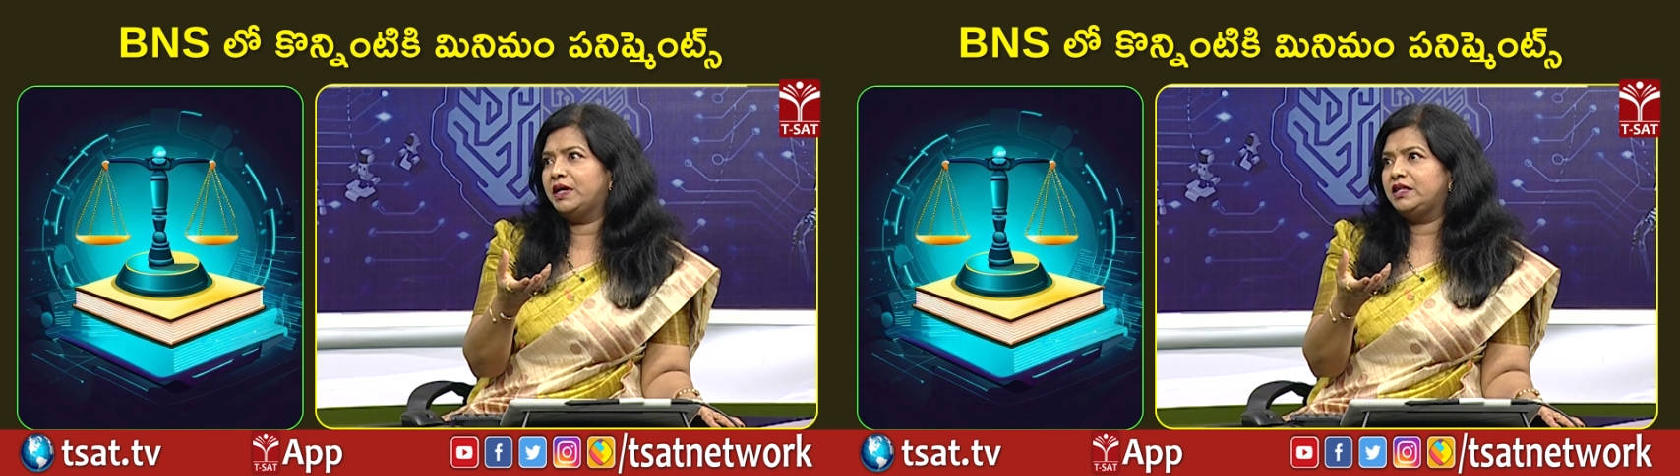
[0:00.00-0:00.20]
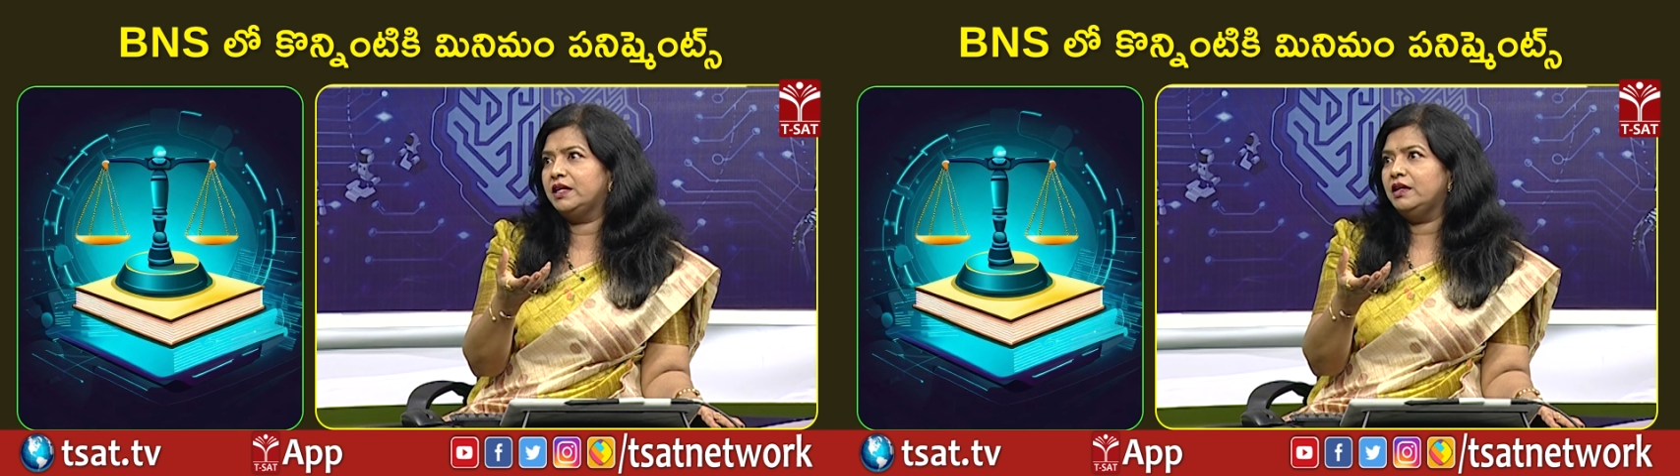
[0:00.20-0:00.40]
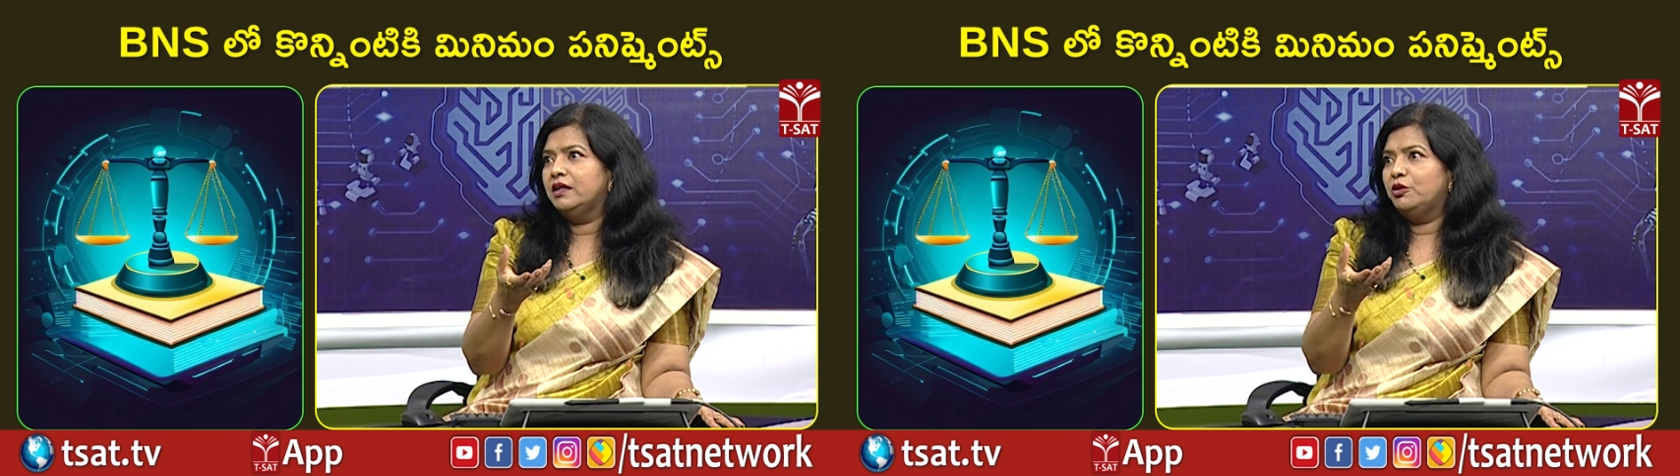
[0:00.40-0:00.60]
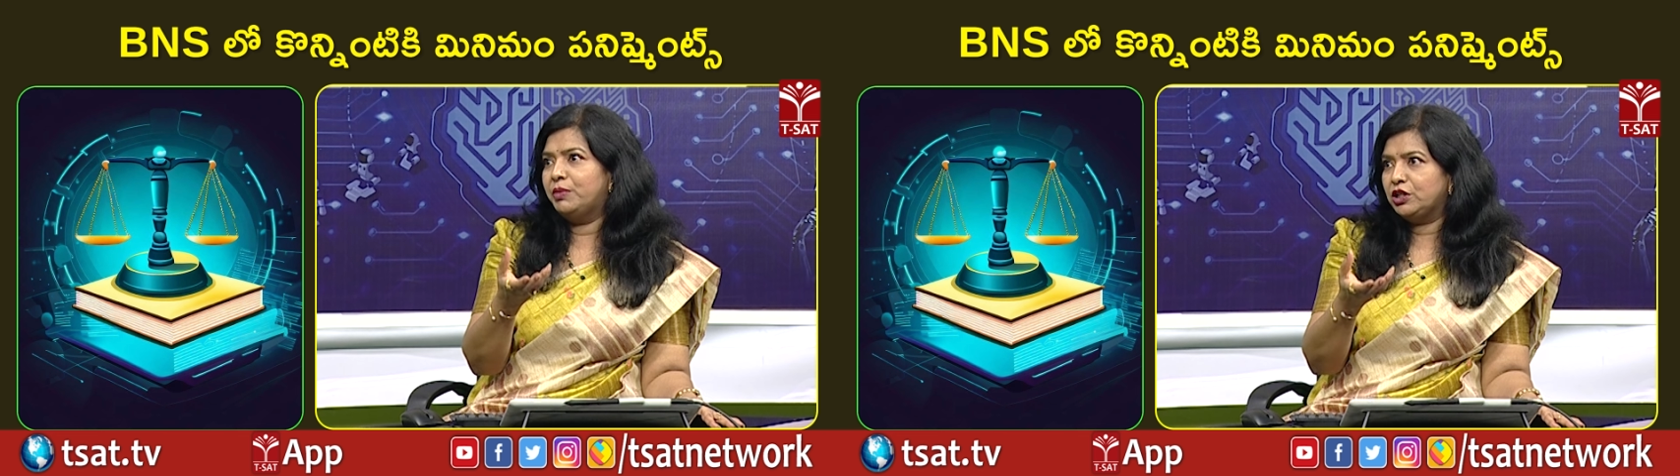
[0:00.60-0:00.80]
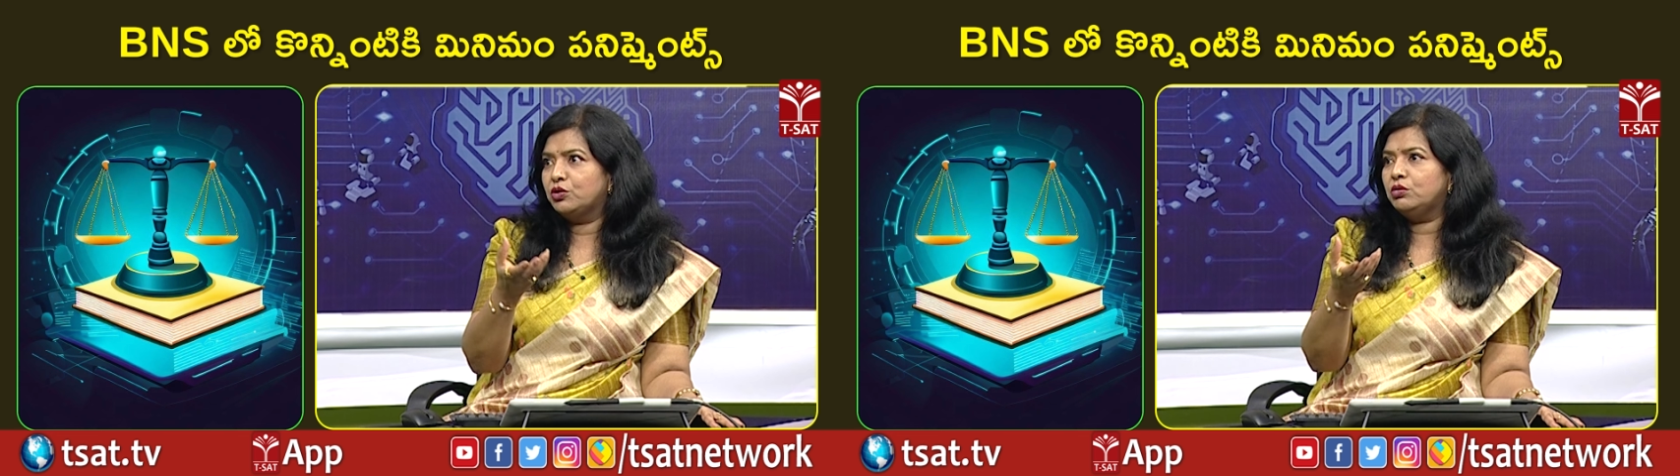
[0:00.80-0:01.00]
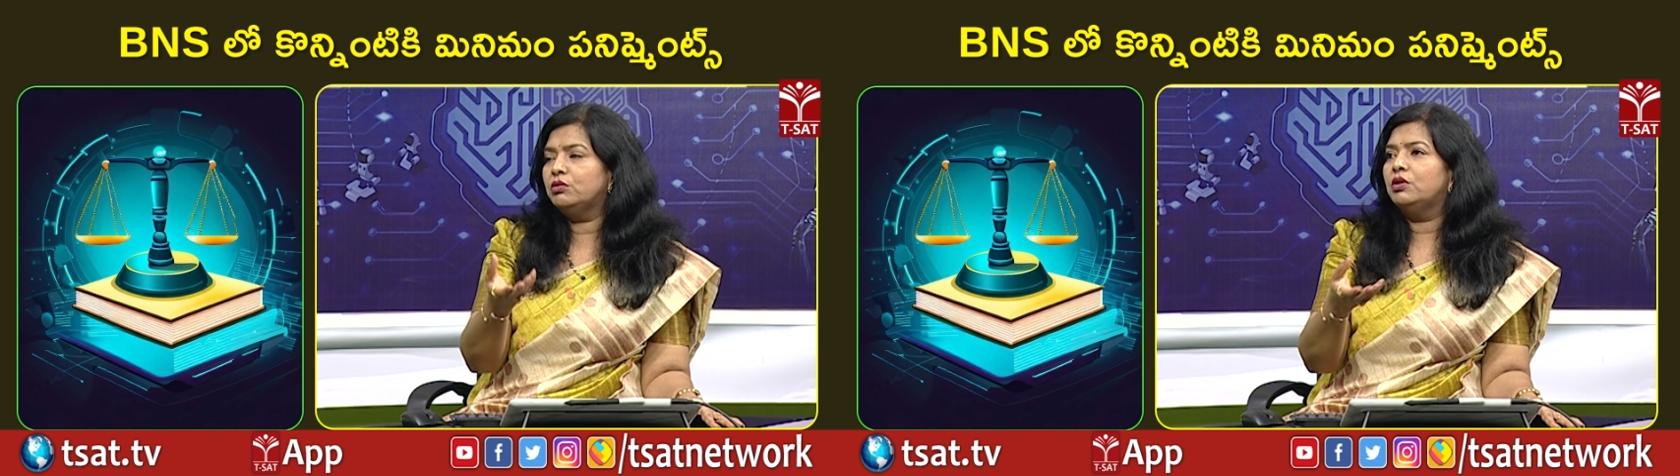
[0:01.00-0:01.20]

బట్టి మనకు